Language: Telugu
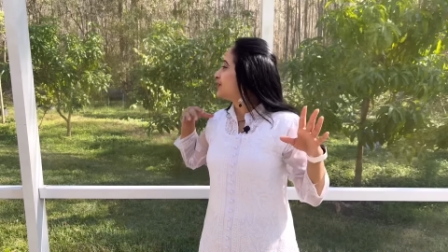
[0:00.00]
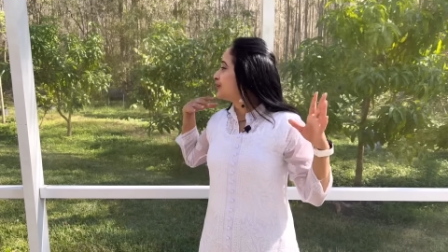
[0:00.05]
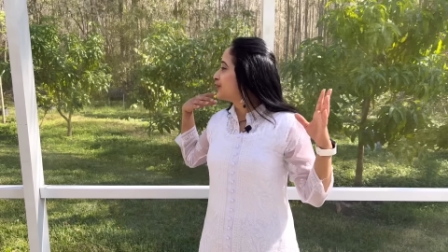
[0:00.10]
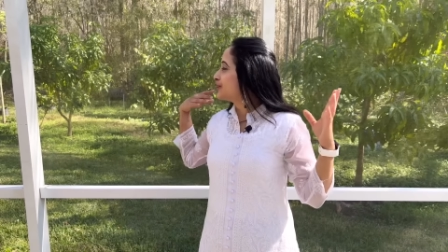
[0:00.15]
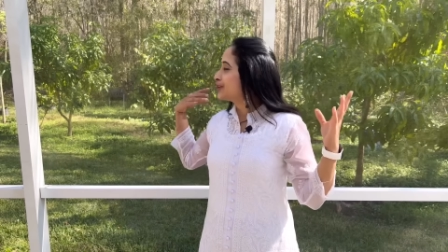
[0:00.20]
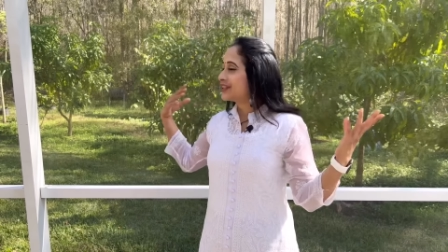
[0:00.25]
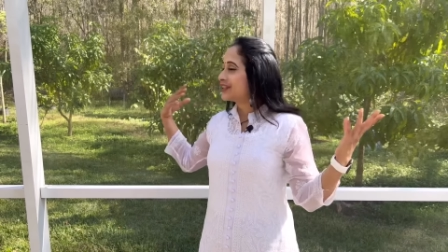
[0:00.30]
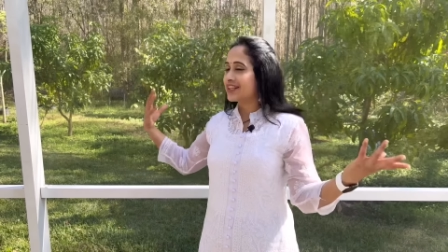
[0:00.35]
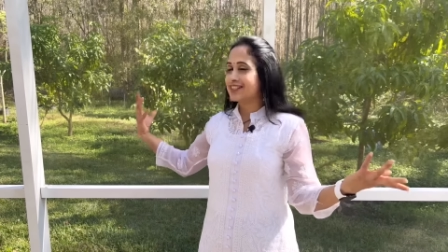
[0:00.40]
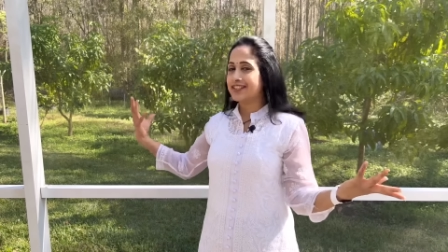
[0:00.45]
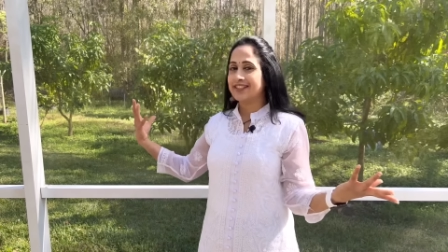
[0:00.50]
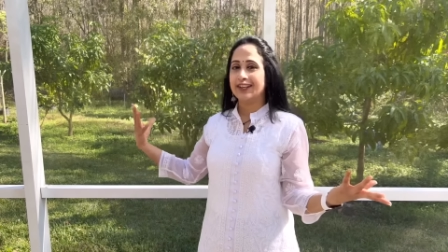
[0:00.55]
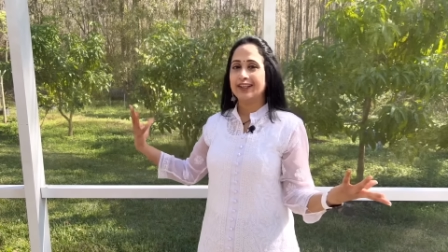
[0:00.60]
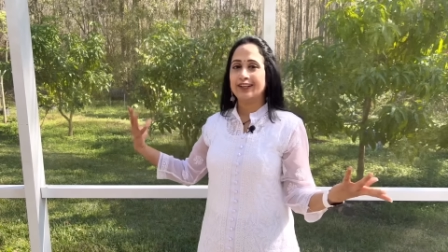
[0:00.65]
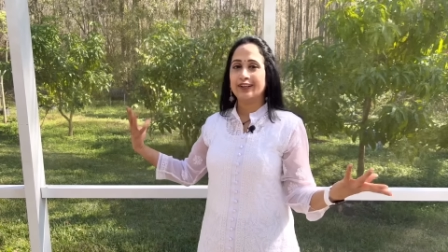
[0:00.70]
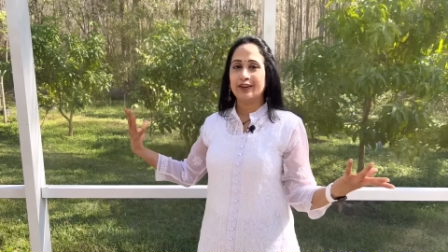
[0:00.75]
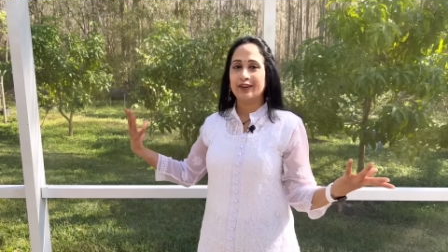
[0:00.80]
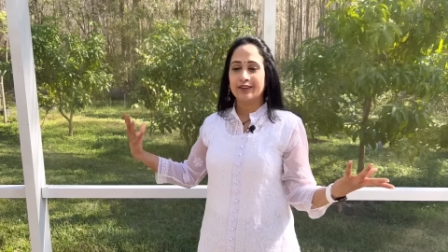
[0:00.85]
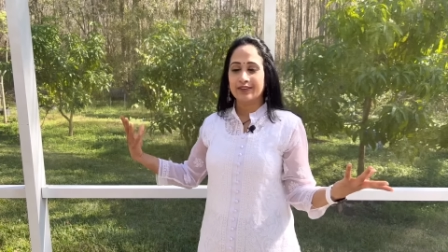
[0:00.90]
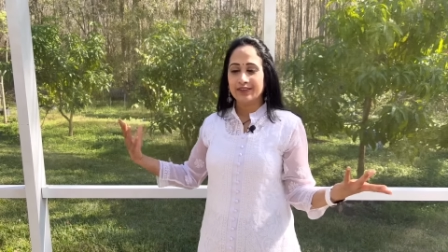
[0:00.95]
చుట్టూతా
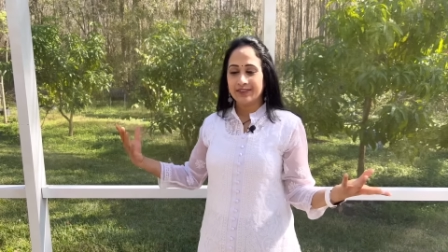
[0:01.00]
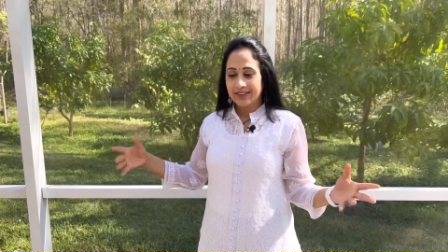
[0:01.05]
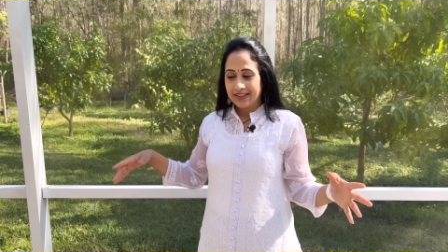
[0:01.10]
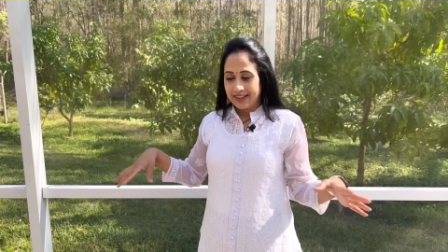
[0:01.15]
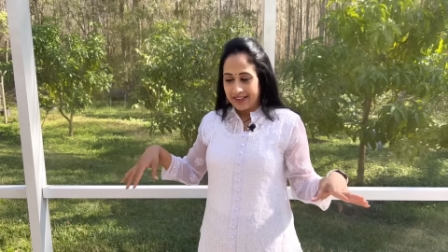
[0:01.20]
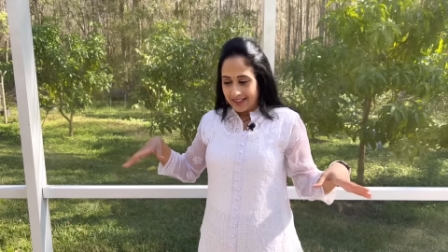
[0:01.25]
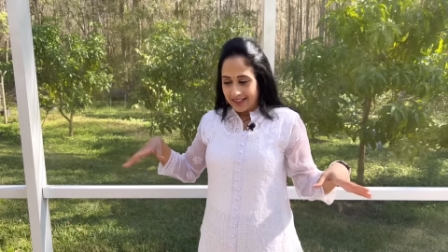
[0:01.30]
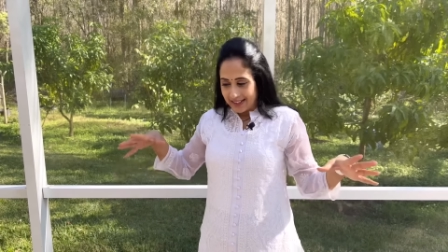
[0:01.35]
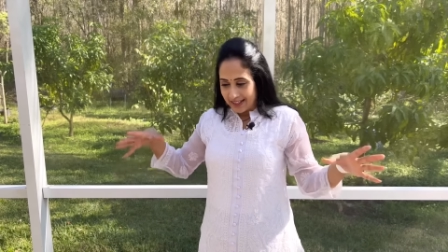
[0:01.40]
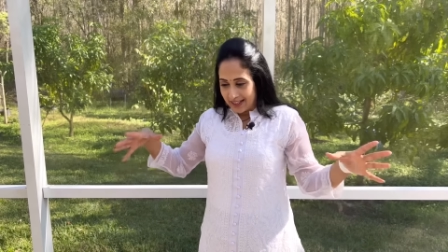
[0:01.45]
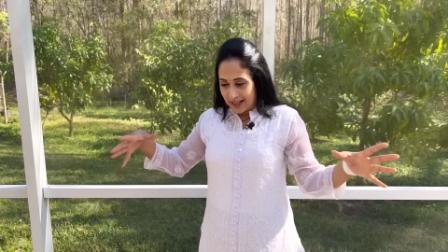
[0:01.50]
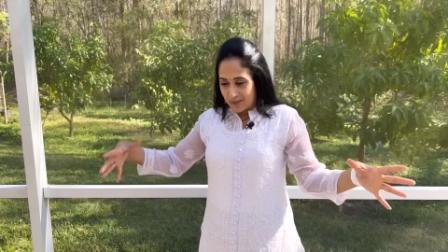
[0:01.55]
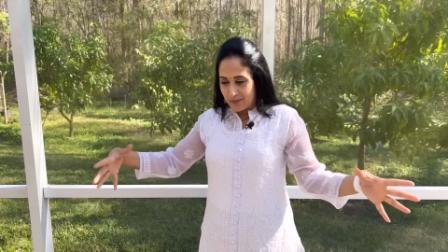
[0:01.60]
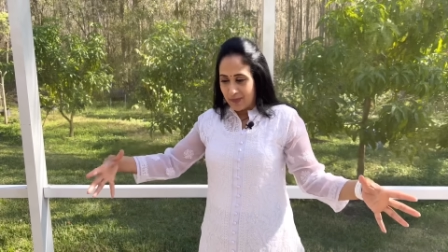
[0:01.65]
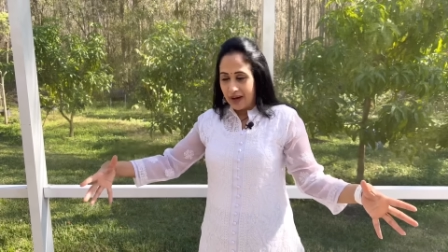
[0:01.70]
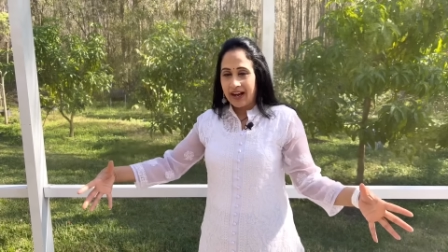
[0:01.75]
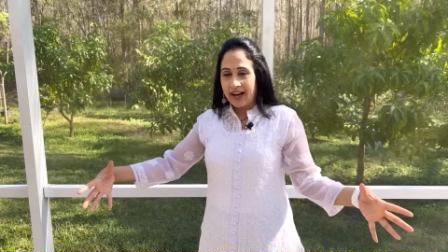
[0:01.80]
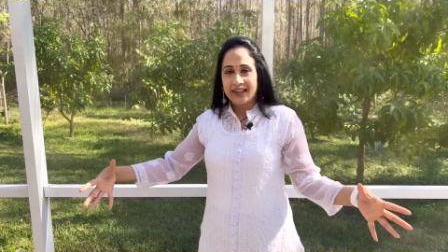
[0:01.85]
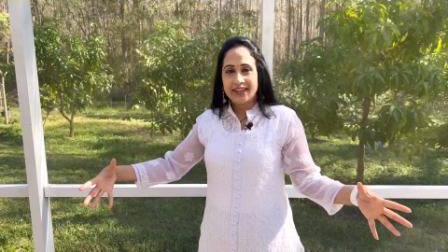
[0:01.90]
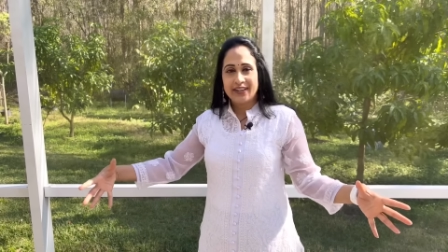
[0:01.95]
చెట్లు ఇలా
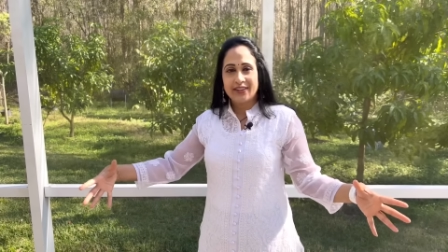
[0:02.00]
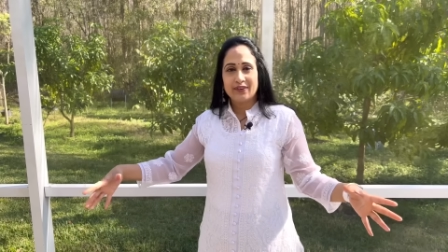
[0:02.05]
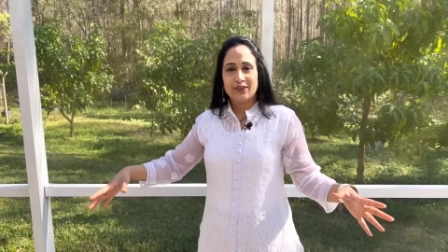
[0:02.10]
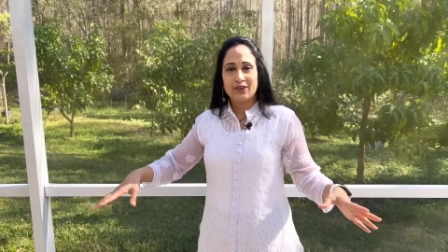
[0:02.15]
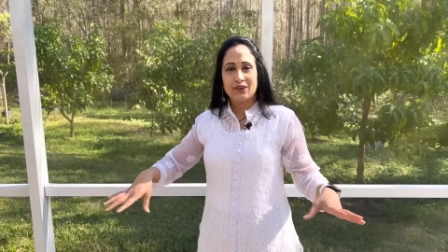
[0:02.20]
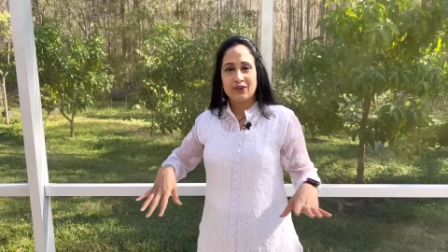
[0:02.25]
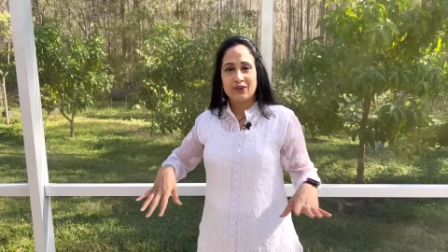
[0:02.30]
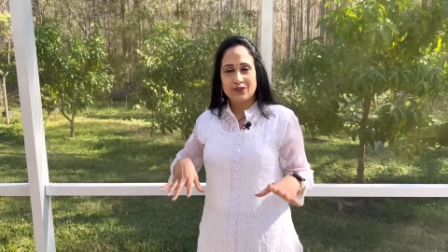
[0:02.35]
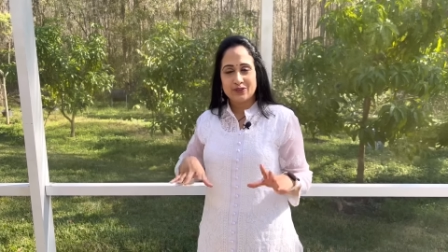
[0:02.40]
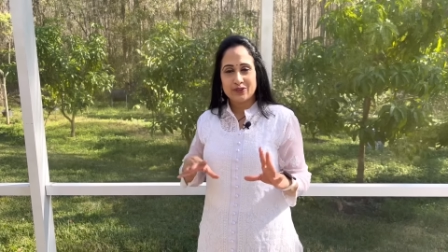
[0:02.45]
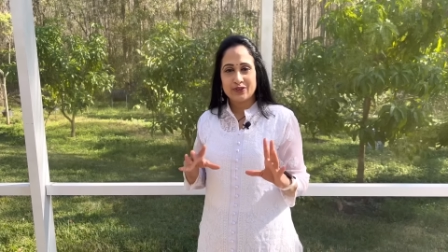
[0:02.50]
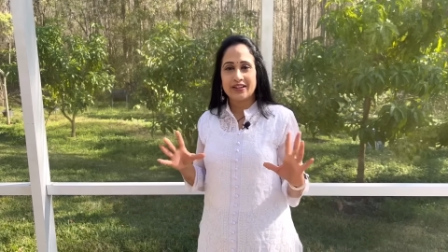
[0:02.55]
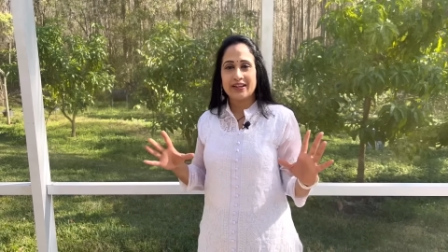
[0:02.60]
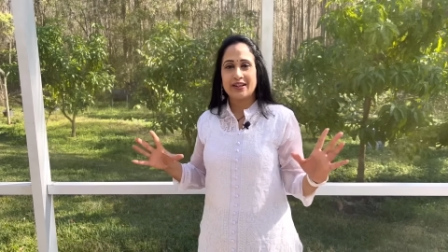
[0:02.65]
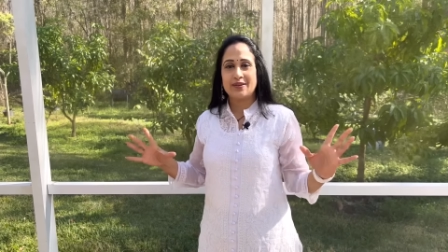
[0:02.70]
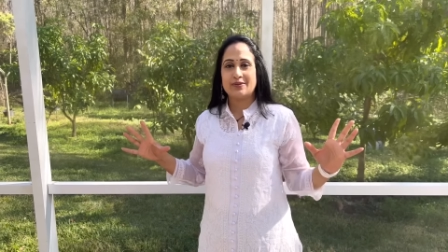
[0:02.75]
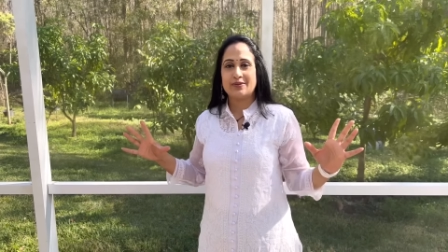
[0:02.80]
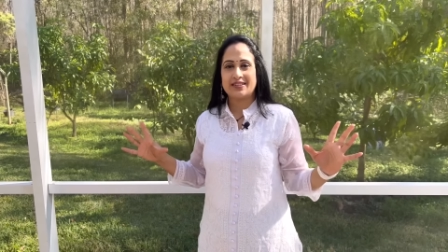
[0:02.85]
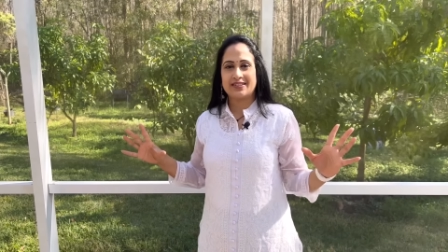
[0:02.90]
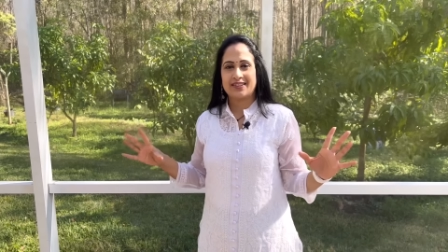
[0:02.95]
ప్యాటియోలో
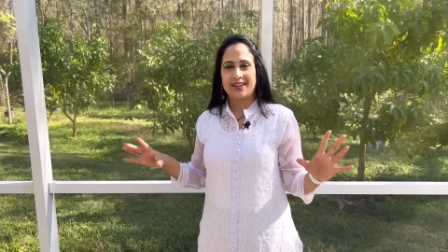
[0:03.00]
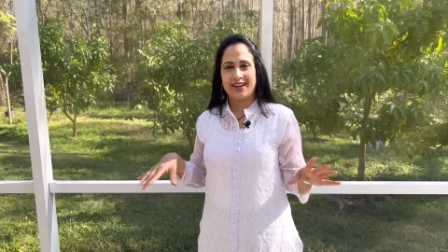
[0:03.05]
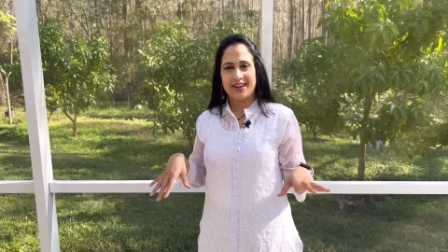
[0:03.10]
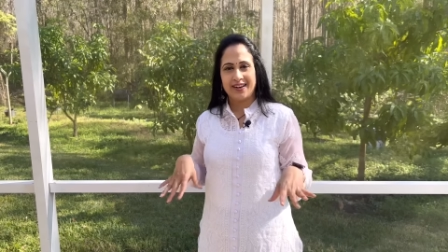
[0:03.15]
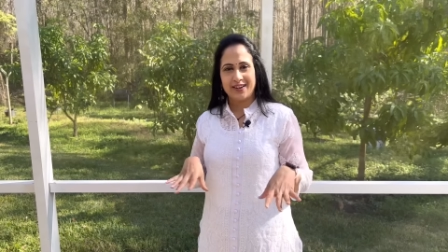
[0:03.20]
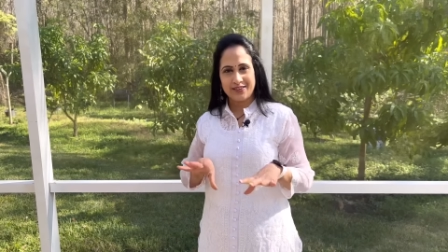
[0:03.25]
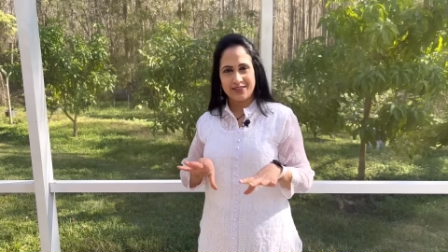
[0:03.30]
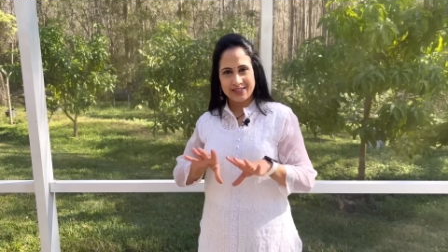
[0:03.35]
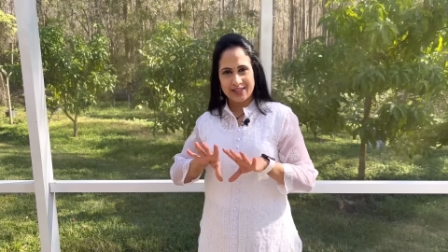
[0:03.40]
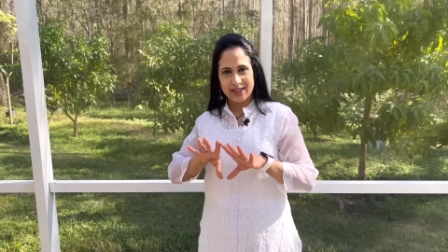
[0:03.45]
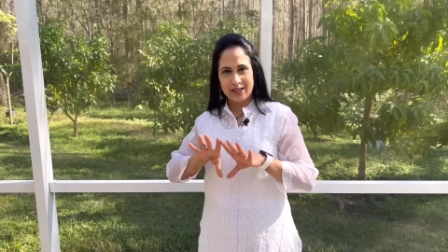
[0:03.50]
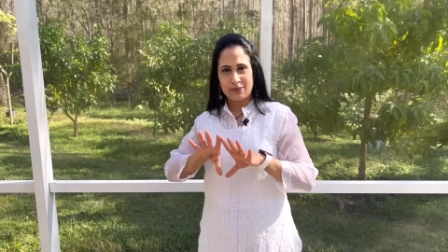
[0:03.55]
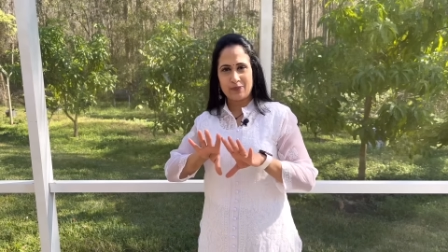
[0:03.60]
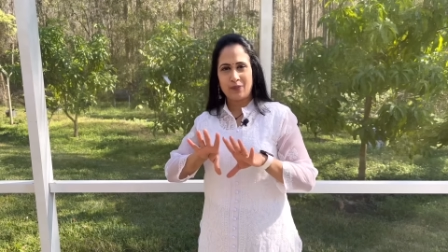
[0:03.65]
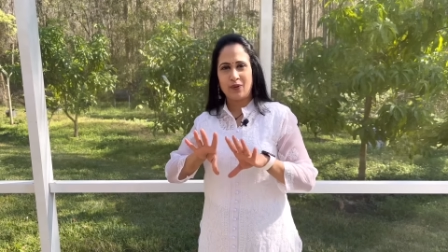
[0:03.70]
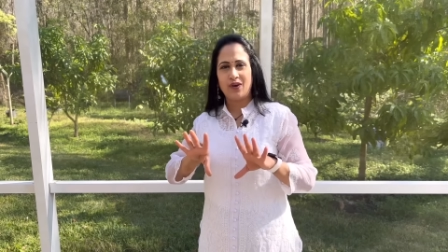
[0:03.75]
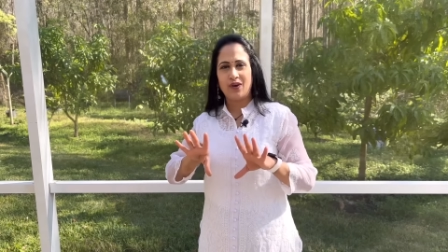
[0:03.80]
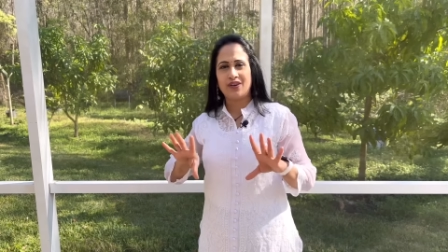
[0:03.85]
సూర్య నమస్కారాలు చాలా